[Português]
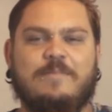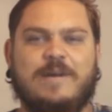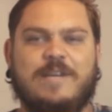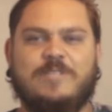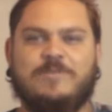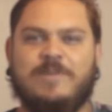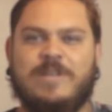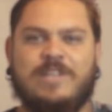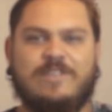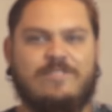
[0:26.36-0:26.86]

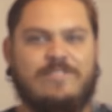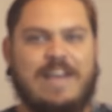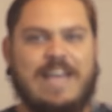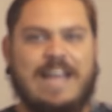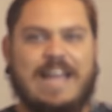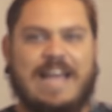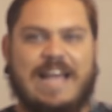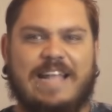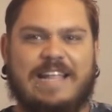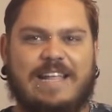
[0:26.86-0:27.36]
Mas, mano,
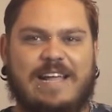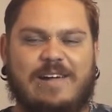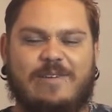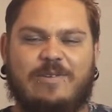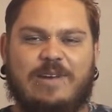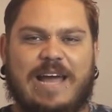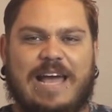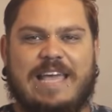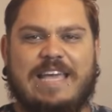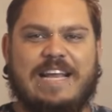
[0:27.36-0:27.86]
vai lá, dá
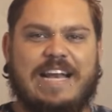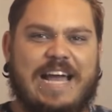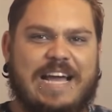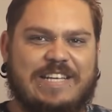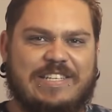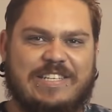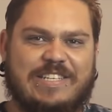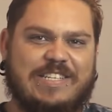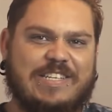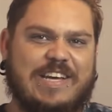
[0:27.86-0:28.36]
um like
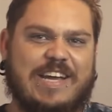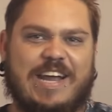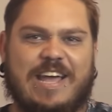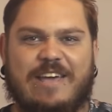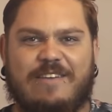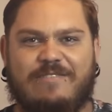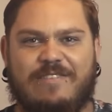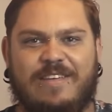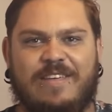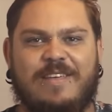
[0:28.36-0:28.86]
lá, se
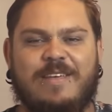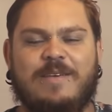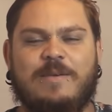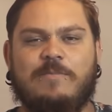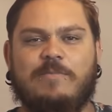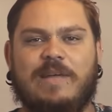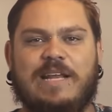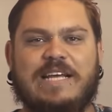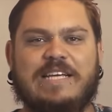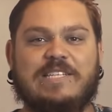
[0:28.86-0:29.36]
inscreve,
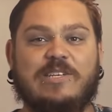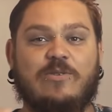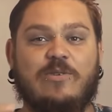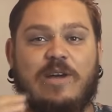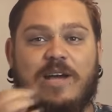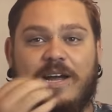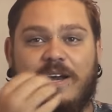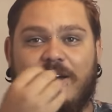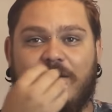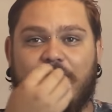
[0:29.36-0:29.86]
beleza? Que
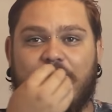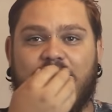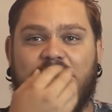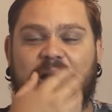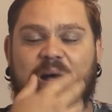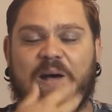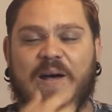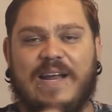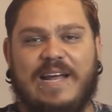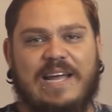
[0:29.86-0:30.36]
o canal é
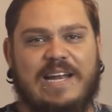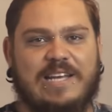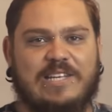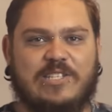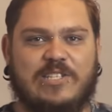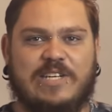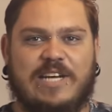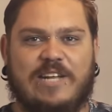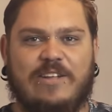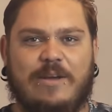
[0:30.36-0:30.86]
da hora,
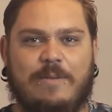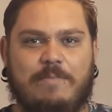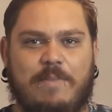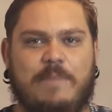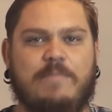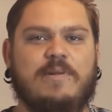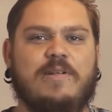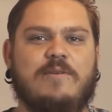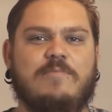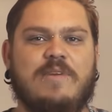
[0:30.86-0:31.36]
relacionado à
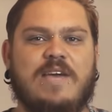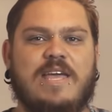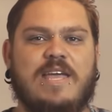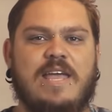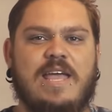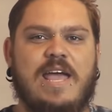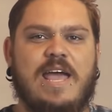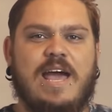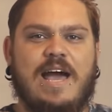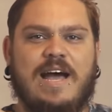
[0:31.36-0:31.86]
pipa também.
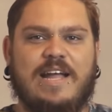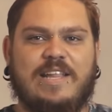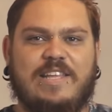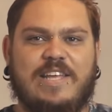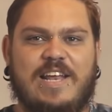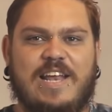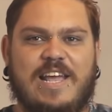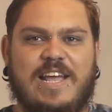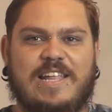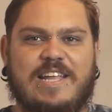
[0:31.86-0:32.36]

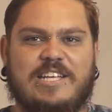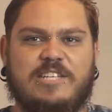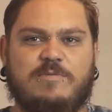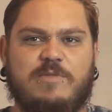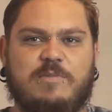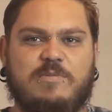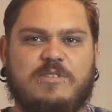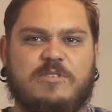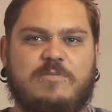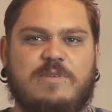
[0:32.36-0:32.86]
Ateliê das
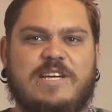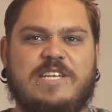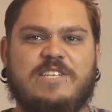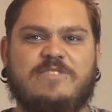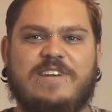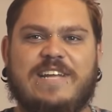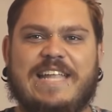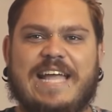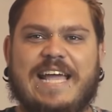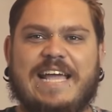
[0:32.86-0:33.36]
pipas, beleza?
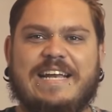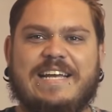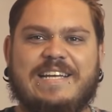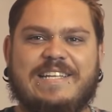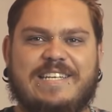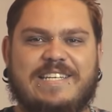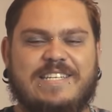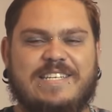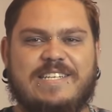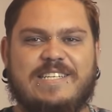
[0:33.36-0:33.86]
Vai estar tá aqui na
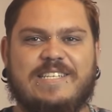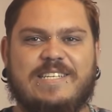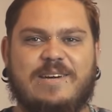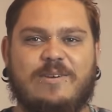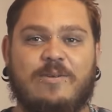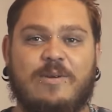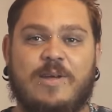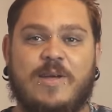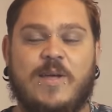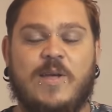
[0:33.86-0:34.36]

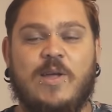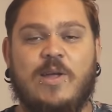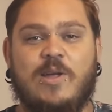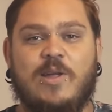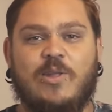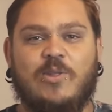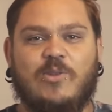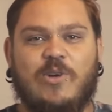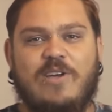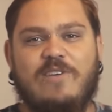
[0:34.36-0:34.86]
descrição.
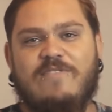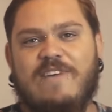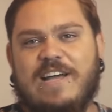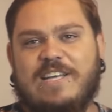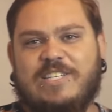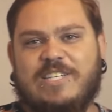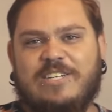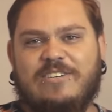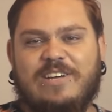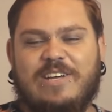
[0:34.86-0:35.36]
Tô
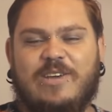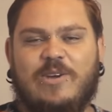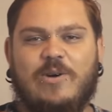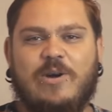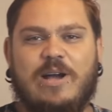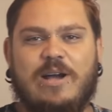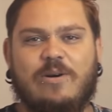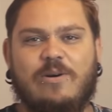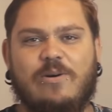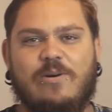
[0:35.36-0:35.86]
invadindo aqui o,
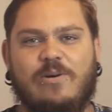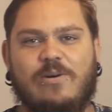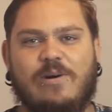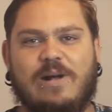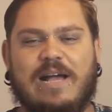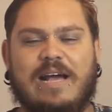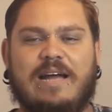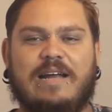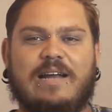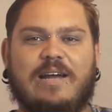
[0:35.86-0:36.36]

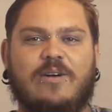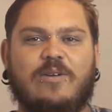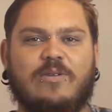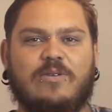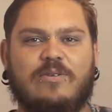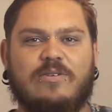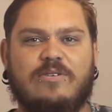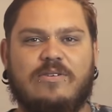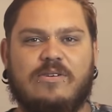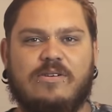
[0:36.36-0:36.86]
o canal
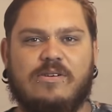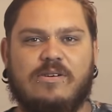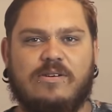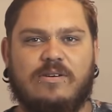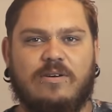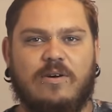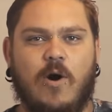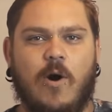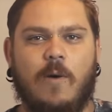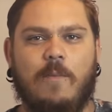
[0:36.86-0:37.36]

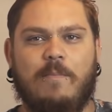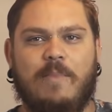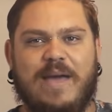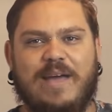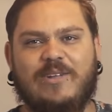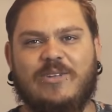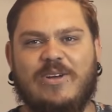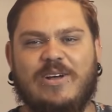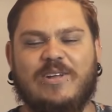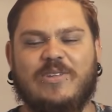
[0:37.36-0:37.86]
do
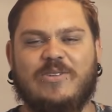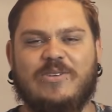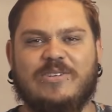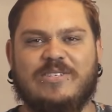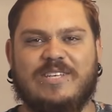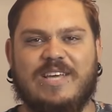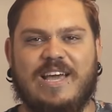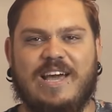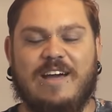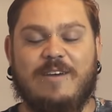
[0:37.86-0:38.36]

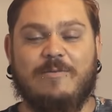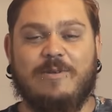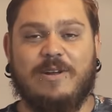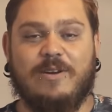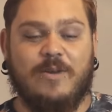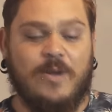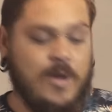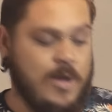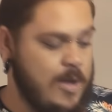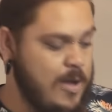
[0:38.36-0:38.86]
Roberto14k,
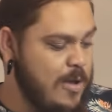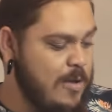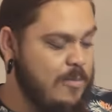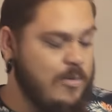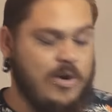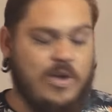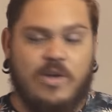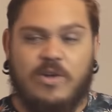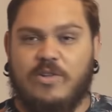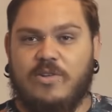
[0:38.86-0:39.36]
mano,
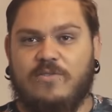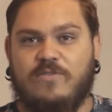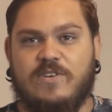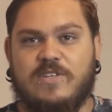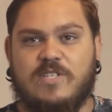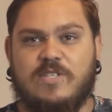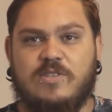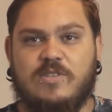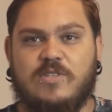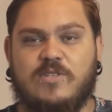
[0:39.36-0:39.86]
porque eu tô
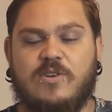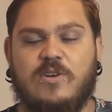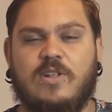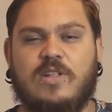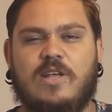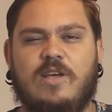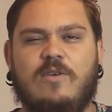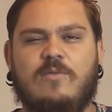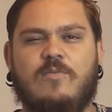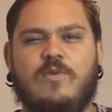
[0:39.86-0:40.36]
fazendo um
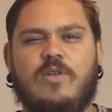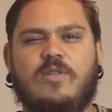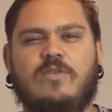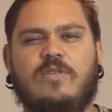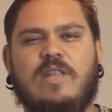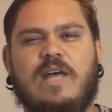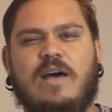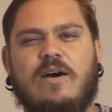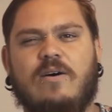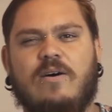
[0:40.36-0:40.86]
sorteio
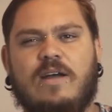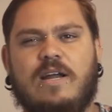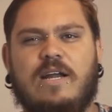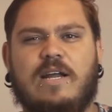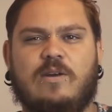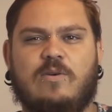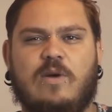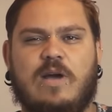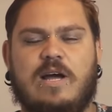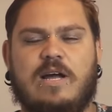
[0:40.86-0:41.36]
muito da hora
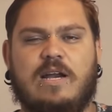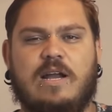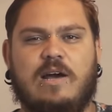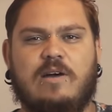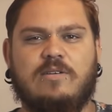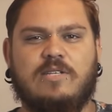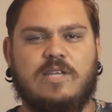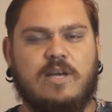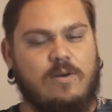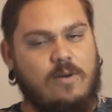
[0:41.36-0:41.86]
lá no
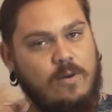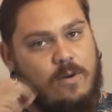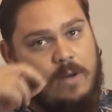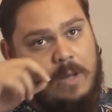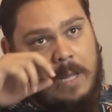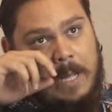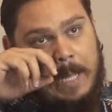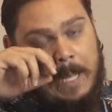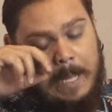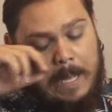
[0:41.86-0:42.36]
canal,
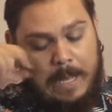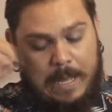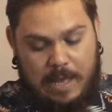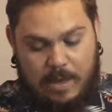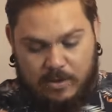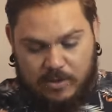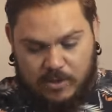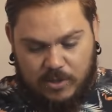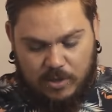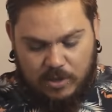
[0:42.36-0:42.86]
sacou?
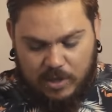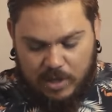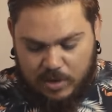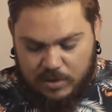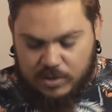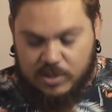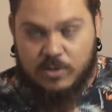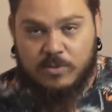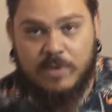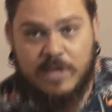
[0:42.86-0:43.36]
É o
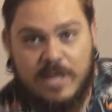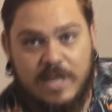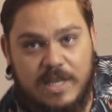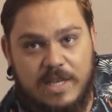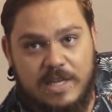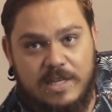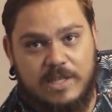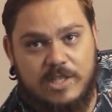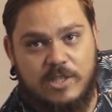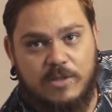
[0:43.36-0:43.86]
sorteio de uma
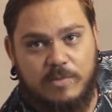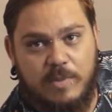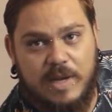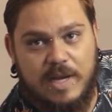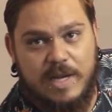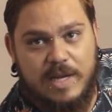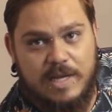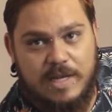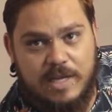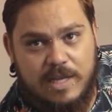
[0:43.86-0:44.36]
linha, deixa eu
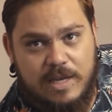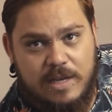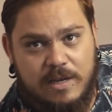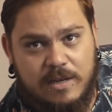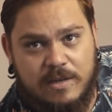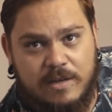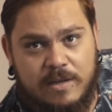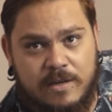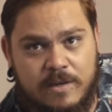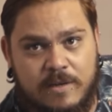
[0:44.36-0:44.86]
pegar aqui, ó.
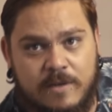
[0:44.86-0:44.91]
